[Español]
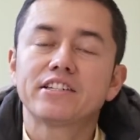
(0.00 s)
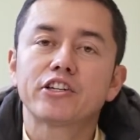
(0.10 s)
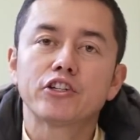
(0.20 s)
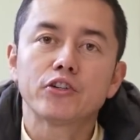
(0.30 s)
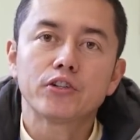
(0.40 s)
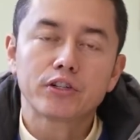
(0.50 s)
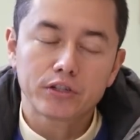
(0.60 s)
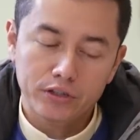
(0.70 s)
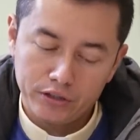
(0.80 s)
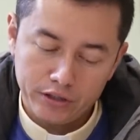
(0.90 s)
Señor.
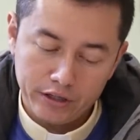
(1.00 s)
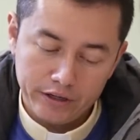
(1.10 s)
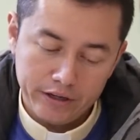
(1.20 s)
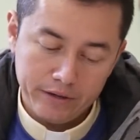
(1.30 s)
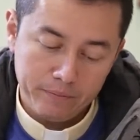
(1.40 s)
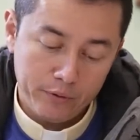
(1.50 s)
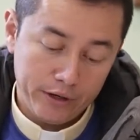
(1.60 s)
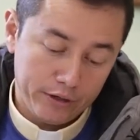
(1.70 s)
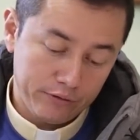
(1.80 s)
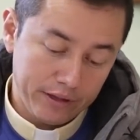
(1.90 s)

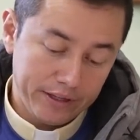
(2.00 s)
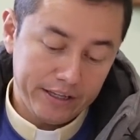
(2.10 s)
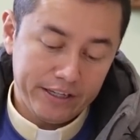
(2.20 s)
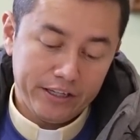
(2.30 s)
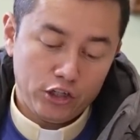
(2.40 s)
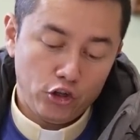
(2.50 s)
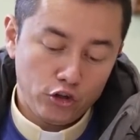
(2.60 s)
Por eso Él dice, si